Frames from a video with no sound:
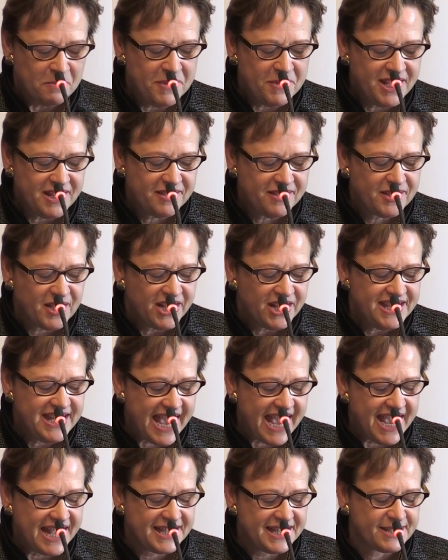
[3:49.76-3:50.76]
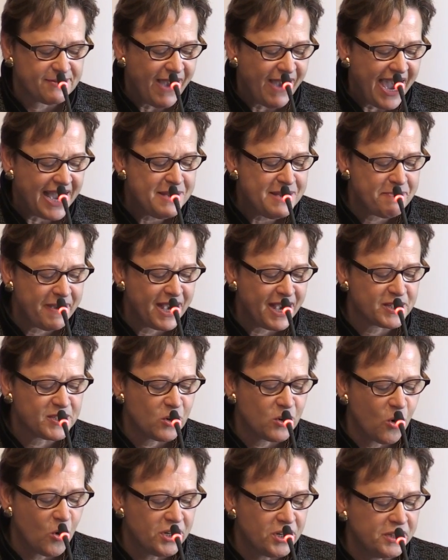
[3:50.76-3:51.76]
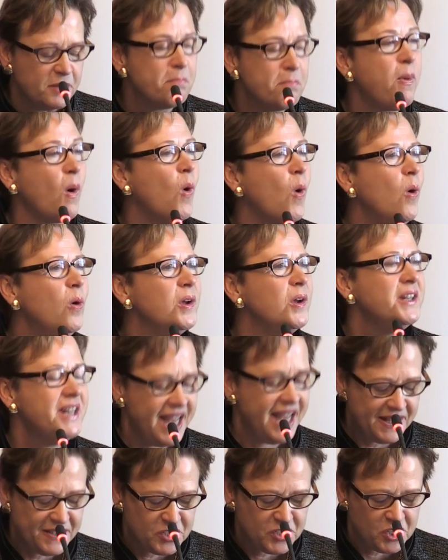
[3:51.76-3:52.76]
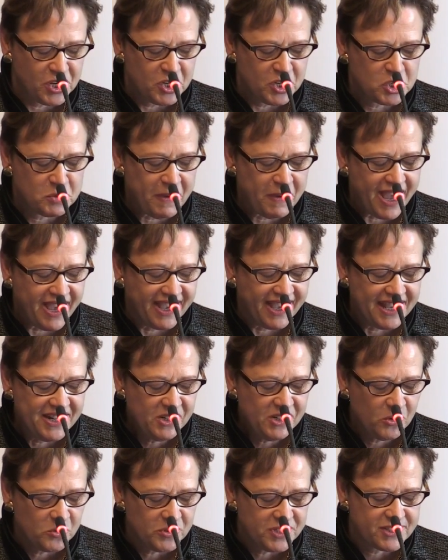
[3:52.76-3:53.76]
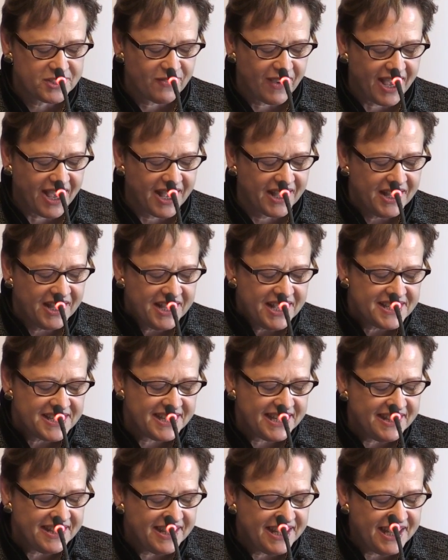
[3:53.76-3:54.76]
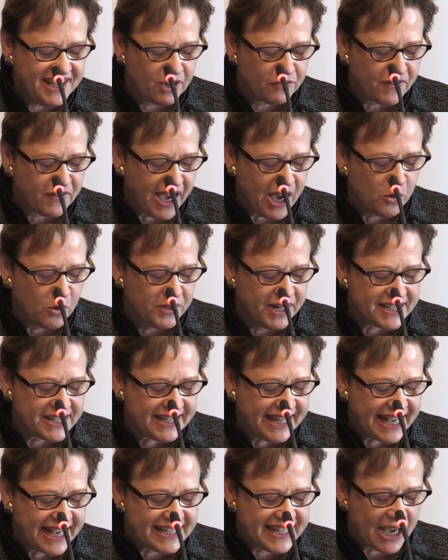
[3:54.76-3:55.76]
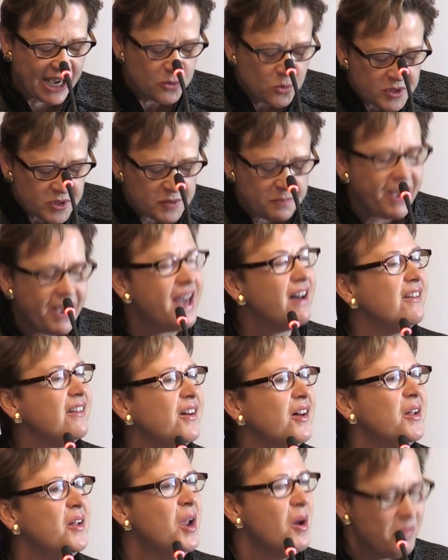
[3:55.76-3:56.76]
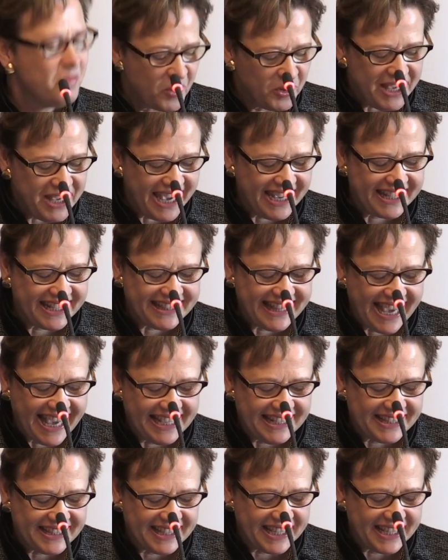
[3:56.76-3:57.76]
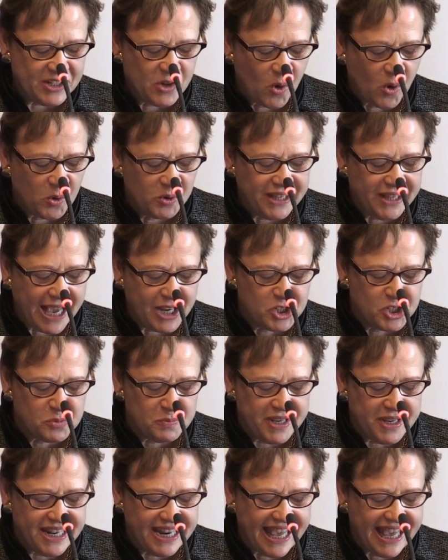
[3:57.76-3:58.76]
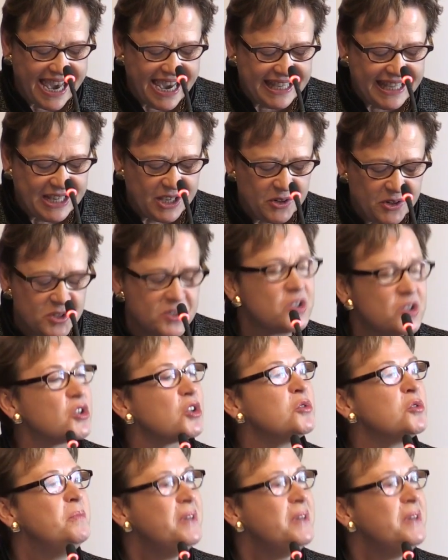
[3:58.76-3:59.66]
mit je zwei Personen pro Netzsperren. Und zwar sind hier Frau Nastasia Nussberger, Projektleiterin Online-Spiele Eidgenössischer